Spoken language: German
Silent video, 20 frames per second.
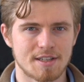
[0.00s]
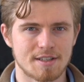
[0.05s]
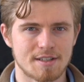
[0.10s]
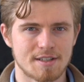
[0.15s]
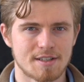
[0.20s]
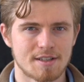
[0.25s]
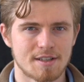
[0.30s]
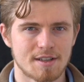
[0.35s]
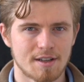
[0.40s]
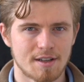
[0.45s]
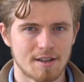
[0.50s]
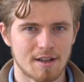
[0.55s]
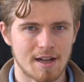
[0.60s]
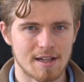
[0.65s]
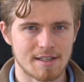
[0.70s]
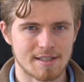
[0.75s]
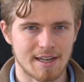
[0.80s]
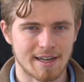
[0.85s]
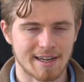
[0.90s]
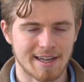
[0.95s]
ist
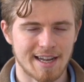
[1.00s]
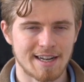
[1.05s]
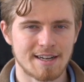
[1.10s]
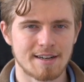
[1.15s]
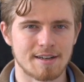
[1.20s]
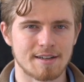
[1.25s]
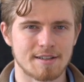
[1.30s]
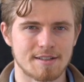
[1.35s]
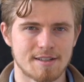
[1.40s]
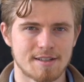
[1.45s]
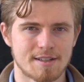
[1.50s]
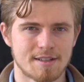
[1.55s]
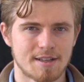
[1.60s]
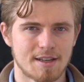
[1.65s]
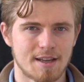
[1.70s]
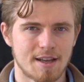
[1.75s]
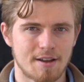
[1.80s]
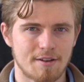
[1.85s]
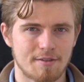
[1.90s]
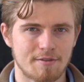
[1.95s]
als Erkenntnis,
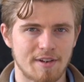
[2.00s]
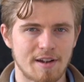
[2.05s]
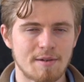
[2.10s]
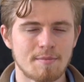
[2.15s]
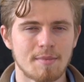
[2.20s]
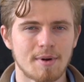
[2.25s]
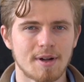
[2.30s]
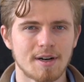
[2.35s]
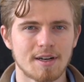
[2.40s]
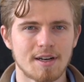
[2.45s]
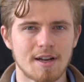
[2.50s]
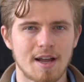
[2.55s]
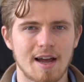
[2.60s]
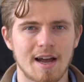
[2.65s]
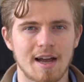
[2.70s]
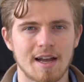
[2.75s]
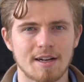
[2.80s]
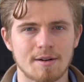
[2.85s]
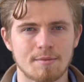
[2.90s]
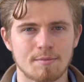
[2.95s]
wenn man
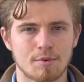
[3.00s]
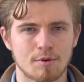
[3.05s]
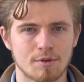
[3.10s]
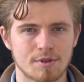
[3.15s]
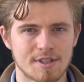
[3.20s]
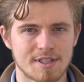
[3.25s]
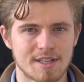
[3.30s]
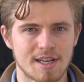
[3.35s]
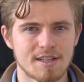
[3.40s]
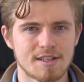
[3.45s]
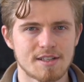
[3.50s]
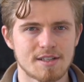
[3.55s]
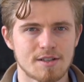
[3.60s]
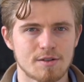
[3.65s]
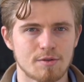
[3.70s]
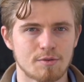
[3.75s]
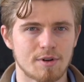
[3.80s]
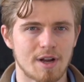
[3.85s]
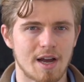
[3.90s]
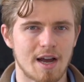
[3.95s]
einen
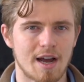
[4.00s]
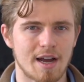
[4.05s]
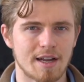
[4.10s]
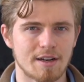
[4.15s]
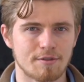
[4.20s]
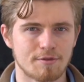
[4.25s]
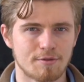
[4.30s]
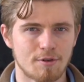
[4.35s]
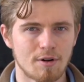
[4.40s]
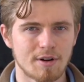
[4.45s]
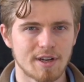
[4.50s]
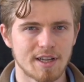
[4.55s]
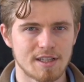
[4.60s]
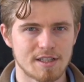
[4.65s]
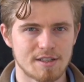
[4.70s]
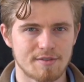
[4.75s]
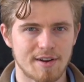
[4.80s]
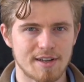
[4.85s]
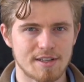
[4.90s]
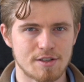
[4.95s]
Prozess oder eine
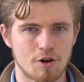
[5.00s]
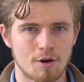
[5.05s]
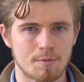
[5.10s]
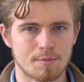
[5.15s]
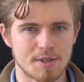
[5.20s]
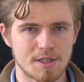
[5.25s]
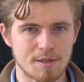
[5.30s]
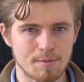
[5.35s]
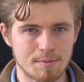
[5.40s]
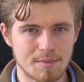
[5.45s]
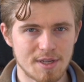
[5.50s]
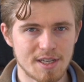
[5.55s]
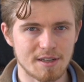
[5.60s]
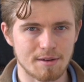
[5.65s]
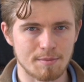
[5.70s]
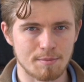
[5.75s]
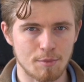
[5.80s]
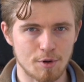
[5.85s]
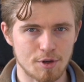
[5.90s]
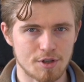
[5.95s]
Vorgehensweise
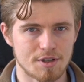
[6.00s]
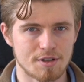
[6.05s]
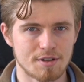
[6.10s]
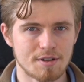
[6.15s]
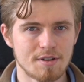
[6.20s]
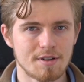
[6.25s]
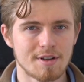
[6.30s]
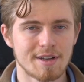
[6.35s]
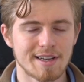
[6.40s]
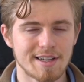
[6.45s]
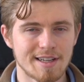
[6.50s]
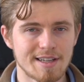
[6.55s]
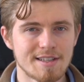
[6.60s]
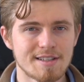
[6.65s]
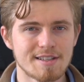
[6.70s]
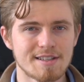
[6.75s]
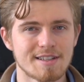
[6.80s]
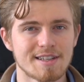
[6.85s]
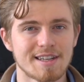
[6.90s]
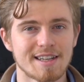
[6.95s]
optimieren möchte,
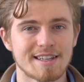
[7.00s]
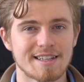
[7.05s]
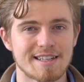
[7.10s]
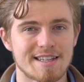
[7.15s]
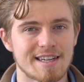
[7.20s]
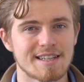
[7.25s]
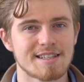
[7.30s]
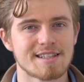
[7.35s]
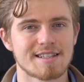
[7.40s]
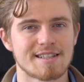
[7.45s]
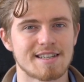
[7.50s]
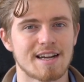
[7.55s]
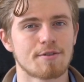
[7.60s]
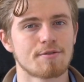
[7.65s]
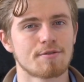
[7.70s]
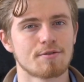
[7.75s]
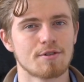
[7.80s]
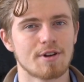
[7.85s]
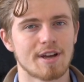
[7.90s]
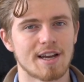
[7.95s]
ist, dass
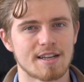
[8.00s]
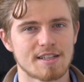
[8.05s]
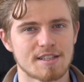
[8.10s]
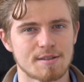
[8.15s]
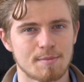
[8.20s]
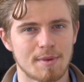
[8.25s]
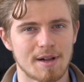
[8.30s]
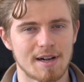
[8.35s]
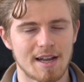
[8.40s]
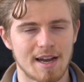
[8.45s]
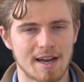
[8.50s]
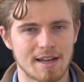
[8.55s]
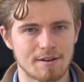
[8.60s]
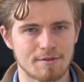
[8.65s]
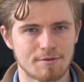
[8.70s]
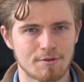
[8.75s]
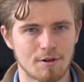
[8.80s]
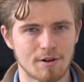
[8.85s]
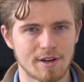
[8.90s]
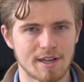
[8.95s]
dafür erstmal
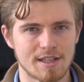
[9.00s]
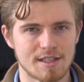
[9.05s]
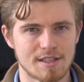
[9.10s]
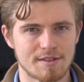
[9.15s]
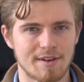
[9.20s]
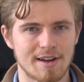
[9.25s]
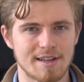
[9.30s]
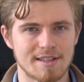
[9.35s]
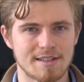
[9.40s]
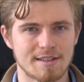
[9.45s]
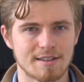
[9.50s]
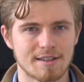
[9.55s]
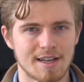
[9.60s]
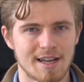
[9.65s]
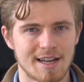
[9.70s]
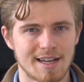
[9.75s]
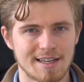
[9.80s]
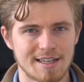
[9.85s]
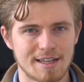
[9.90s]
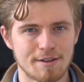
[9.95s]
eine Vorgehensweise
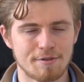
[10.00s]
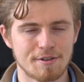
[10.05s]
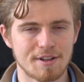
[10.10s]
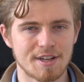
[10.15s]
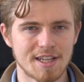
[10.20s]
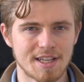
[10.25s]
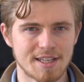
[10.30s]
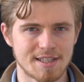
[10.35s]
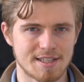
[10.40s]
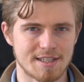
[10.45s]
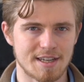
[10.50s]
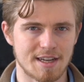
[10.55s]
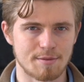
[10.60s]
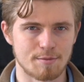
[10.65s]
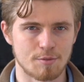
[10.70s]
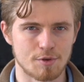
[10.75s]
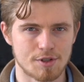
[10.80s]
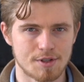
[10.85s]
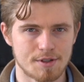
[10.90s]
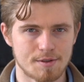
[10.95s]
definiert
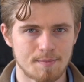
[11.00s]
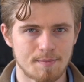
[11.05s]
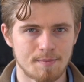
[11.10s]
sein muss.